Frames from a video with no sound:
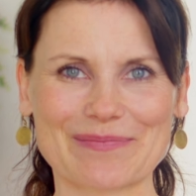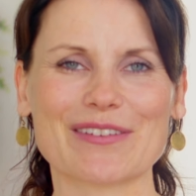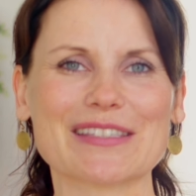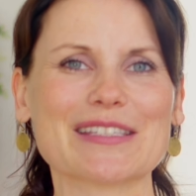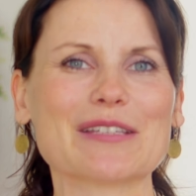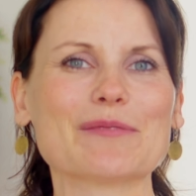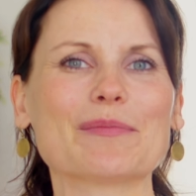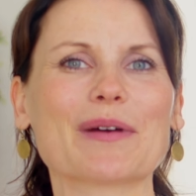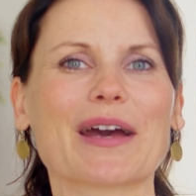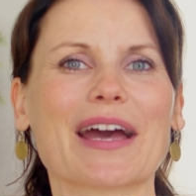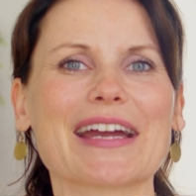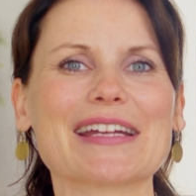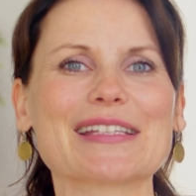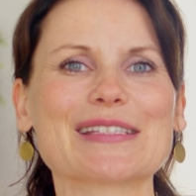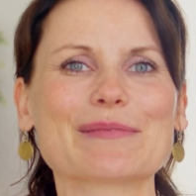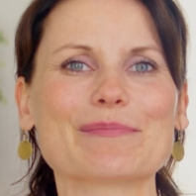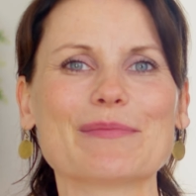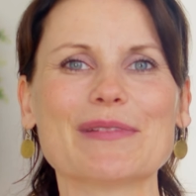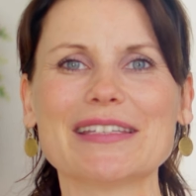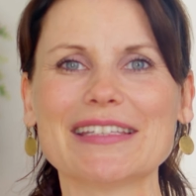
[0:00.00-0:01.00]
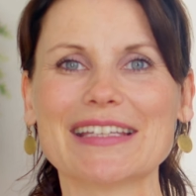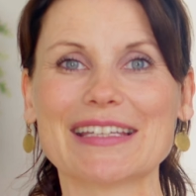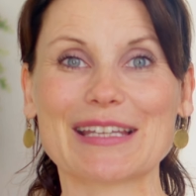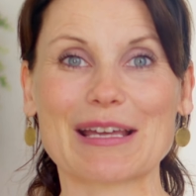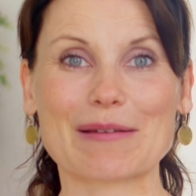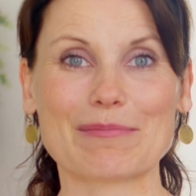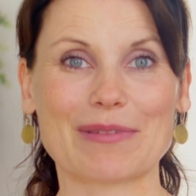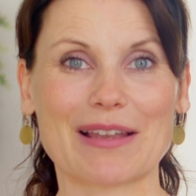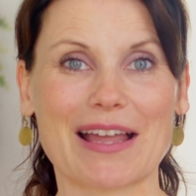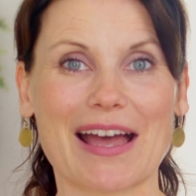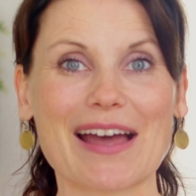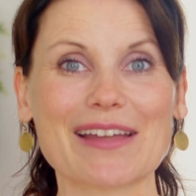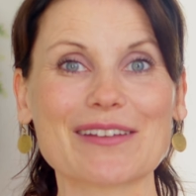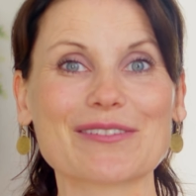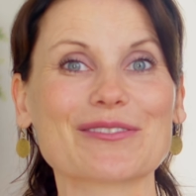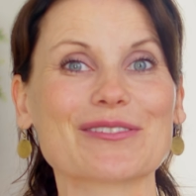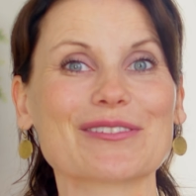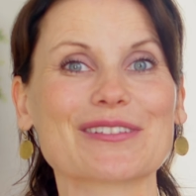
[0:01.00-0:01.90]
Wir sind bereits mitten in der Planung